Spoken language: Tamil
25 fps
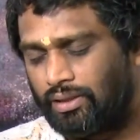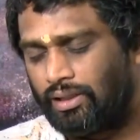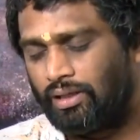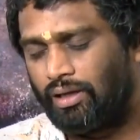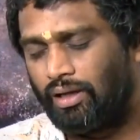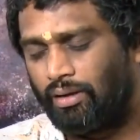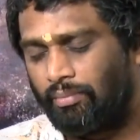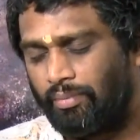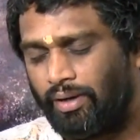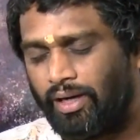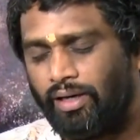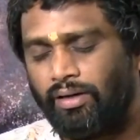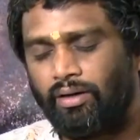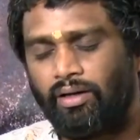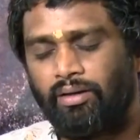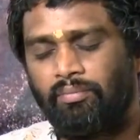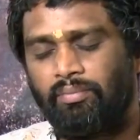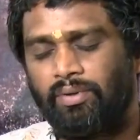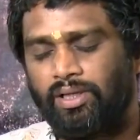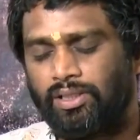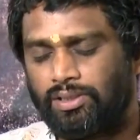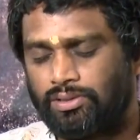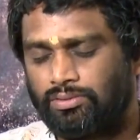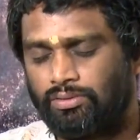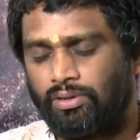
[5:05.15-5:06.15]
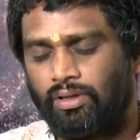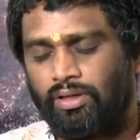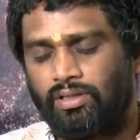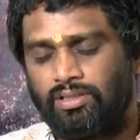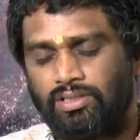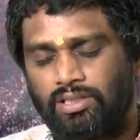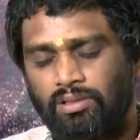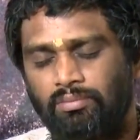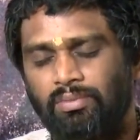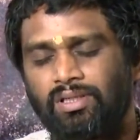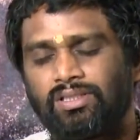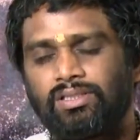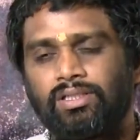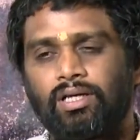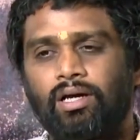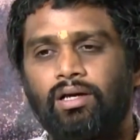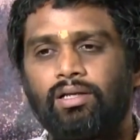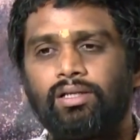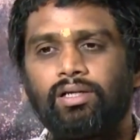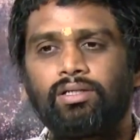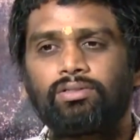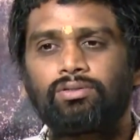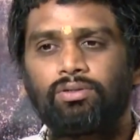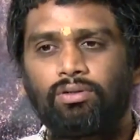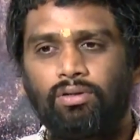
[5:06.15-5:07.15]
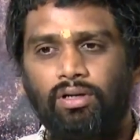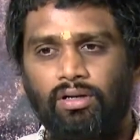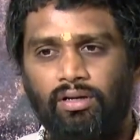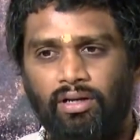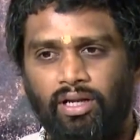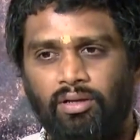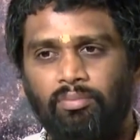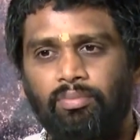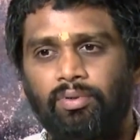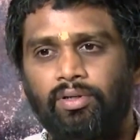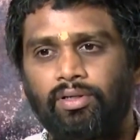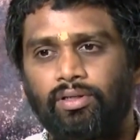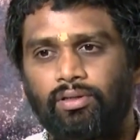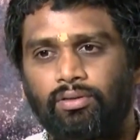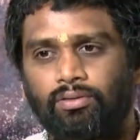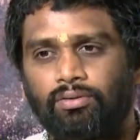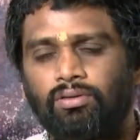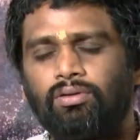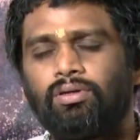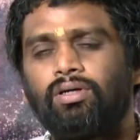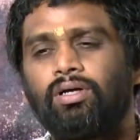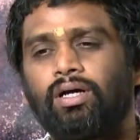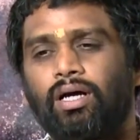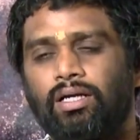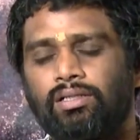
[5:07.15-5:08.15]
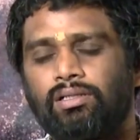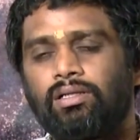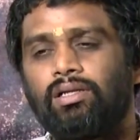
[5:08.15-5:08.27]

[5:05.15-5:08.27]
எல்லா மேட்டரையுமே சுவாரஸ்யமாக ஜாலியாக சொல்ல ட்ரை பண்ணியிருக்கோம்